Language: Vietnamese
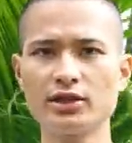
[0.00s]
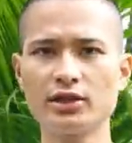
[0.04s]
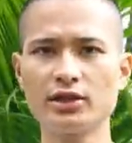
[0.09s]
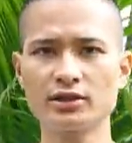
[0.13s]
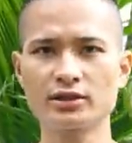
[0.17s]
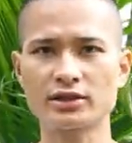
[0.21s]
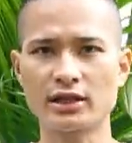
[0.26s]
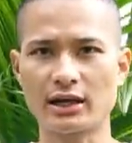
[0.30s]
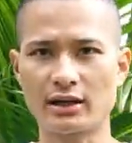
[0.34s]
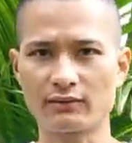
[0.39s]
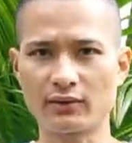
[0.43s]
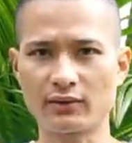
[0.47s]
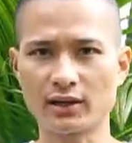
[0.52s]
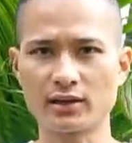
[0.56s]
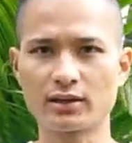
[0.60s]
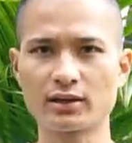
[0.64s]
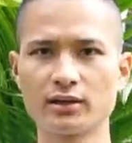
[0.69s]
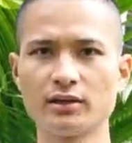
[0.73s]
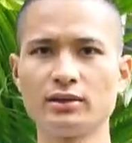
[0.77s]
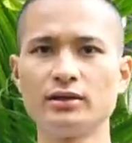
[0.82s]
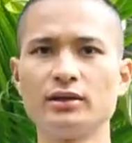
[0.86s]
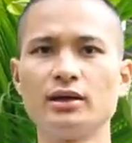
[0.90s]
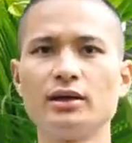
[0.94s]
chia sẻ và
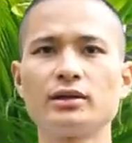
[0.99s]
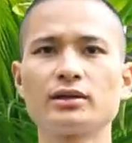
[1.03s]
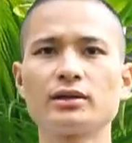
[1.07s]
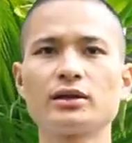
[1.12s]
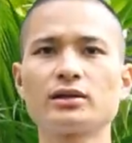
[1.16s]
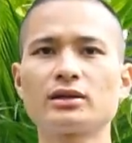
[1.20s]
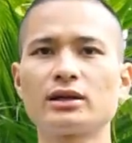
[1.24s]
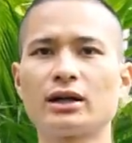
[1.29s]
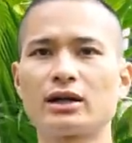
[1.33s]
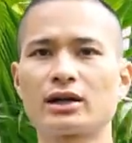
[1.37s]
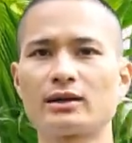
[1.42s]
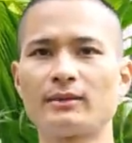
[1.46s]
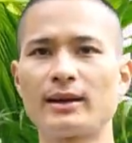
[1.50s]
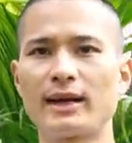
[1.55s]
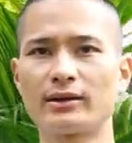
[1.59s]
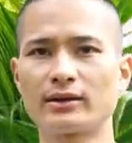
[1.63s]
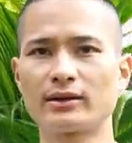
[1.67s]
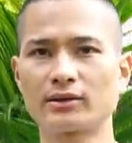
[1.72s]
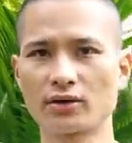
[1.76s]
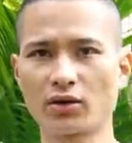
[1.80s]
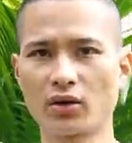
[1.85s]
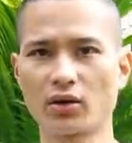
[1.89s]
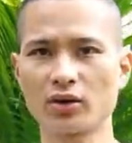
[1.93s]
gửi đến tất cả các bạn
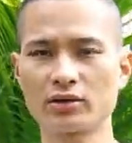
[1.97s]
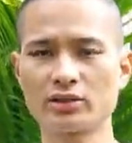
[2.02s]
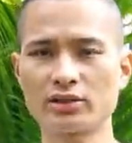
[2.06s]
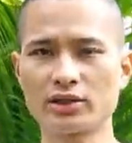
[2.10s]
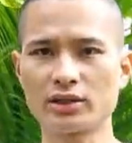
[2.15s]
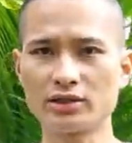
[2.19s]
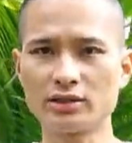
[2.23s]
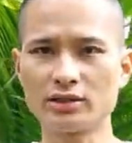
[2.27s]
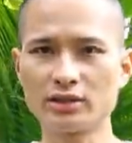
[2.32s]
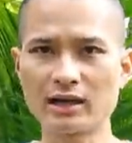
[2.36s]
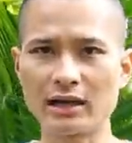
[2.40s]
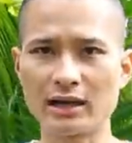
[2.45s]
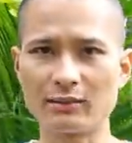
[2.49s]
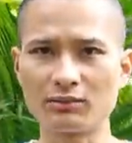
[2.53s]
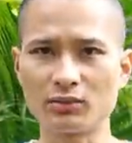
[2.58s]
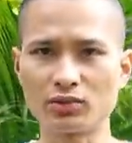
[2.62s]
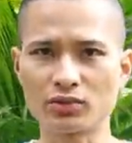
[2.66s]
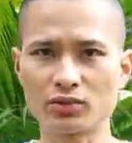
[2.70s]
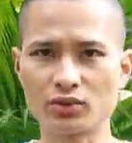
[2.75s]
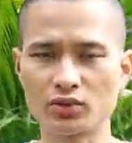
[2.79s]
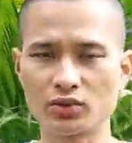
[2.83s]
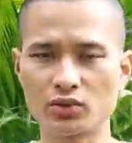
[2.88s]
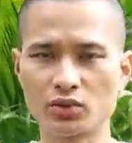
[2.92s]
Đó chính là
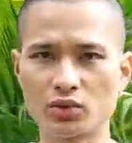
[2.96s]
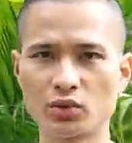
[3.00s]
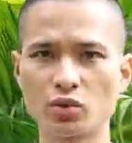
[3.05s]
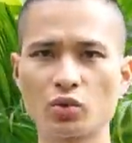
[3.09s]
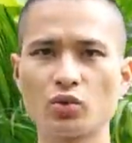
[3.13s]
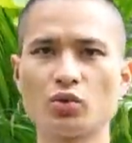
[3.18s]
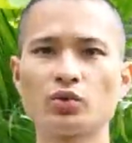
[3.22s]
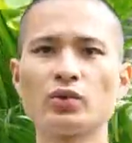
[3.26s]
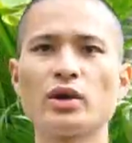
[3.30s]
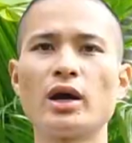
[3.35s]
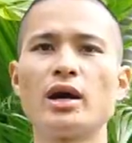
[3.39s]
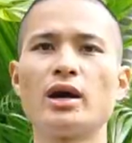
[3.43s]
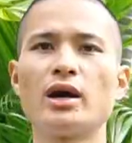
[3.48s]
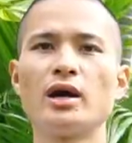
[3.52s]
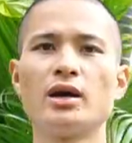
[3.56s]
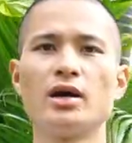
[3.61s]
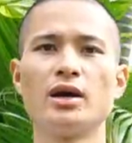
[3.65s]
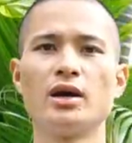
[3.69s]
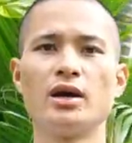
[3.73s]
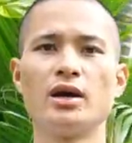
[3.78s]
một chủ đề